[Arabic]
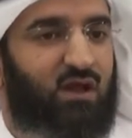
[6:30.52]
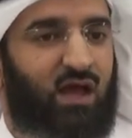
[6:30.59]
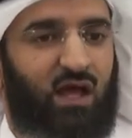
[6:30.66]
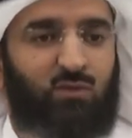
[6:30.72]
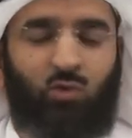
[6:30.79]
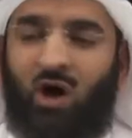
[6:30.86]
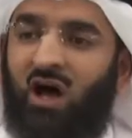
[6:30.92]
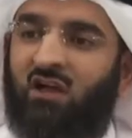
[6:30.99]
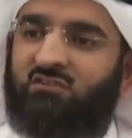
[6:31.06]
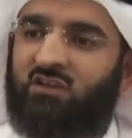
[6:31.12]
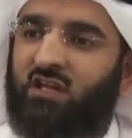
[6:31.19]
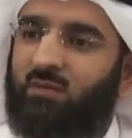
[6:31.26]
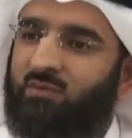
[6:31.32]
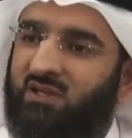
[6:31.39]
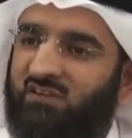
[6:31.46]

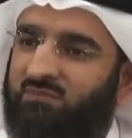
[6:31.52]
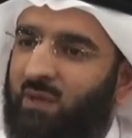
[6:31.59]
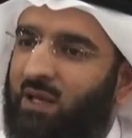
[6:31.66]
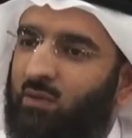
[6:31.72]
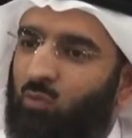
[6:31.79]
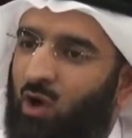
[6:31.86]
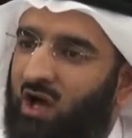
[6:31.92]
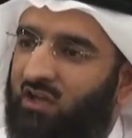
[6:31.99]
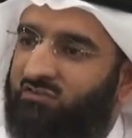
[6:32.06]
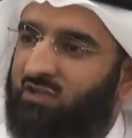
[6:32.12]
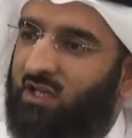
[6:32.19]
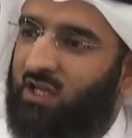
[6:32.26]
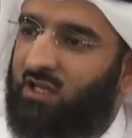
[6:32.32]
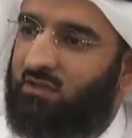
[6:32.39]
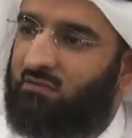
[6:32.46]
المهاجري بالنسبة
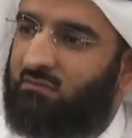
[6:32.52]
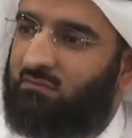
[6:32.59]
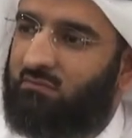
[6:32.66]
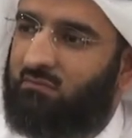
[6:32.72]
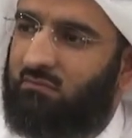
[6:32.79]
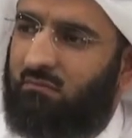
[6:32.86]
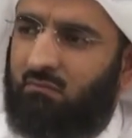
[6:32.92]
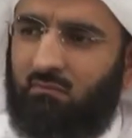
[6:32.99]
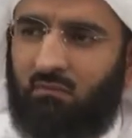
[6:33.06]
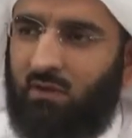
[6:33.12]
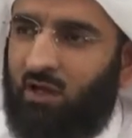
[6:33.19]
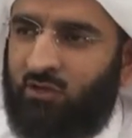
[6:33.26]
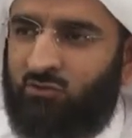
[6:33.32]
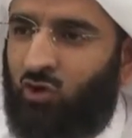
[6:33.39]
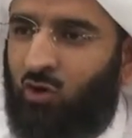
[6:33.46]
للمهاجرين
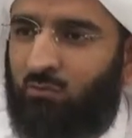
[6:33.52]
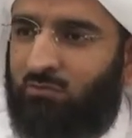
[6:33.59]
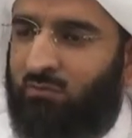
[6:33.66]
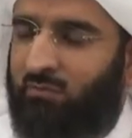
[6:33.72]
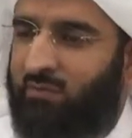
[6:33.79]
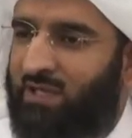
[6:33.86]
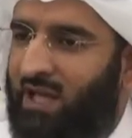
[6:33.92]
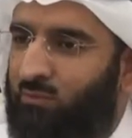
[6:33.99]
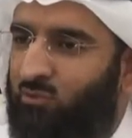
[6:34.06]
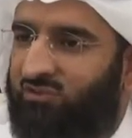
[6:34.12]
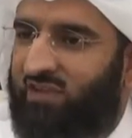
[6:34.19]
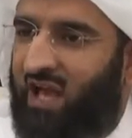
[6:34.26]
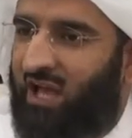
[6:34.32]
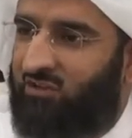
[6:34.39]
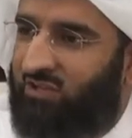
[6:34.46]
عندهم من
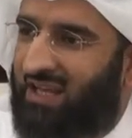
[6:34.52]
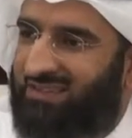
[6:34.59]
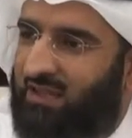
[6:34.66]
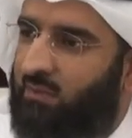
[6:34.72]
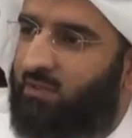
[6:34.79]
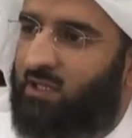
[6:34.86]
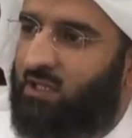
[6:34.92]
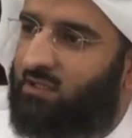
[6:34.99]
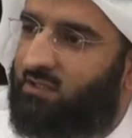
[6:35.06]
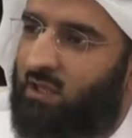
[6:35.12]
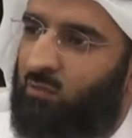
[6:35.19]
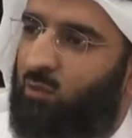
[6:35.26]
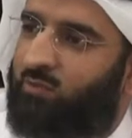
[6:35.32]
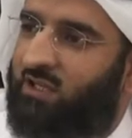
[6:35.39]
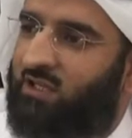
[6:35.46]
المزاح شيء طبيعي أنه
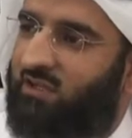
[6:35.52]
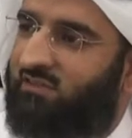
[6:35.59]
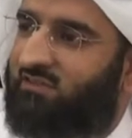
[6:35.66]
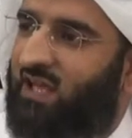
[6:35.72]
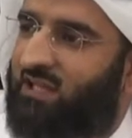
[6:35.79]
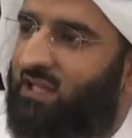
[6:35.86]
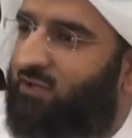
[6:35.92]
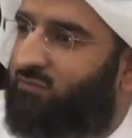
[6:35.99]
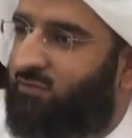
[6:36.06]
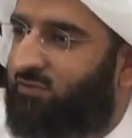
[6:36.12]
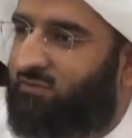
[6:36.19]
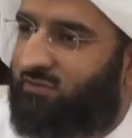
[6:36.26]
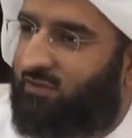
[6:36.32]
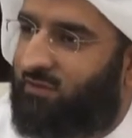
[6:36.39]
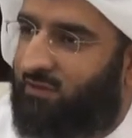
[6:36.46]
ممكن الإنسان
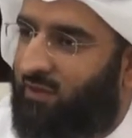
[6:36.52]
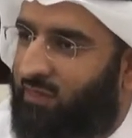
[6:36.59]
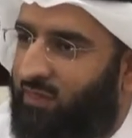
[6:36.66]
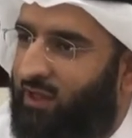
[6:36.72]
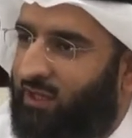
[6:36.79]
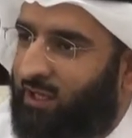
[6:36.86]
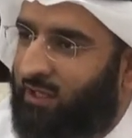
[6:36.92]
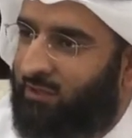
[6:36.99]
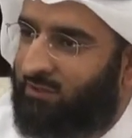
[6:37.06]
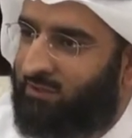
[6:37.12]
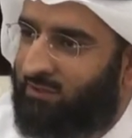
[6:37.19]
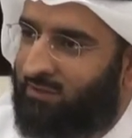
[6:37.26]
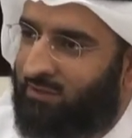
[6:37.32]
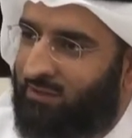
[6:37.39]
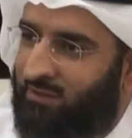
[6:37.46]
يرفس الثاني
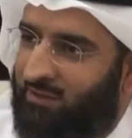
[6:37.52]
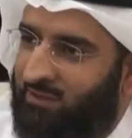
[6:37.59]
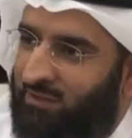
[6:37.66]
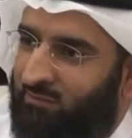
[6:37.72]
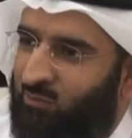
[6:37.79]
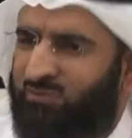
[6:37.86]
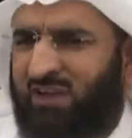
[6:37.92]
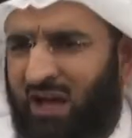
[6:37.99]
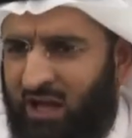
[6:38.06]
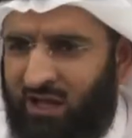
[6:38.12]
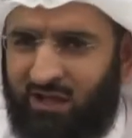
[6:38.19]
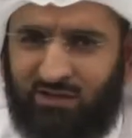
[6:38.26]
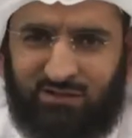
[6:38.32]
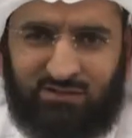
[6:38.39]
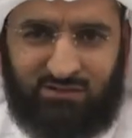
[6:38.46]

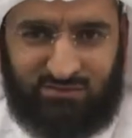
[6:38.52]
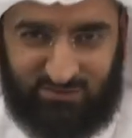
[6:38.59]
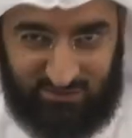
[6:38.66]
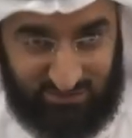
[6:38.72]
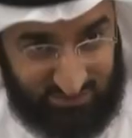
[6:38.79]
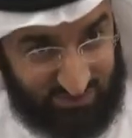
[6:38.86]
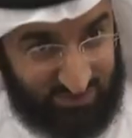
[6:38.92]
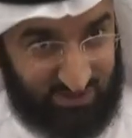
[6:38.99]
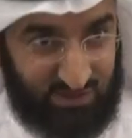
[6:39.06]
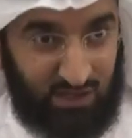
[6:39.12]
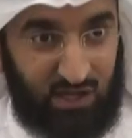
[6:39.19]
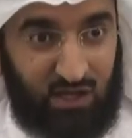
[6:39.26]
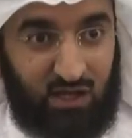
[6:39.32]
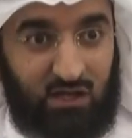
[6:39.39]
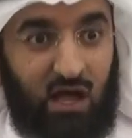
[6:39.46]
مزاح
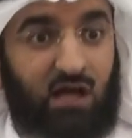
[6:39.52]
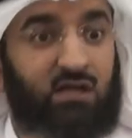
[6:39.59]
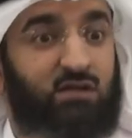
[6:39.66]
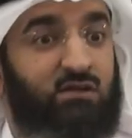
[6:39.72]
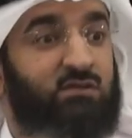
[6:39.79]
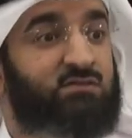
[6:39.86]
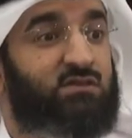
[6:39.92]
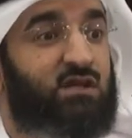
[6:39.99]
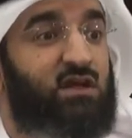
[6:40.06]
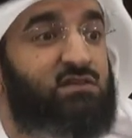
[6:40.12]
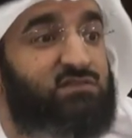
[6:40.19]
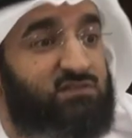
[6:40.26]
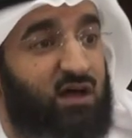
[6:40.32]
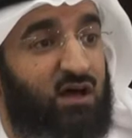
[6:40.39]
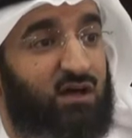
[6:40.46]
لكن عند
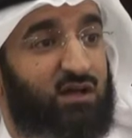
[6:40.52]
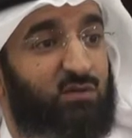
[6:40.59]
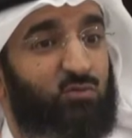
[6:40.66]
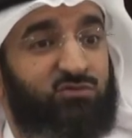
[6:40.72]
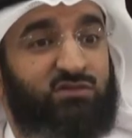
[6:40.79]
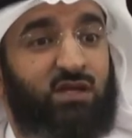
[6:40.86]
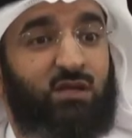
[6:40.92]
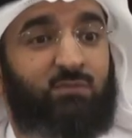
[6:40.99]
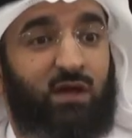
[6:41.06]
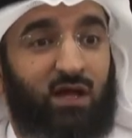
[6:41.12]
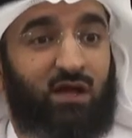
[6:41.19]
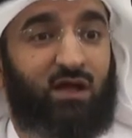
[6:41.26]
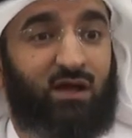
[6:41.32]
الأنصاري مصيبة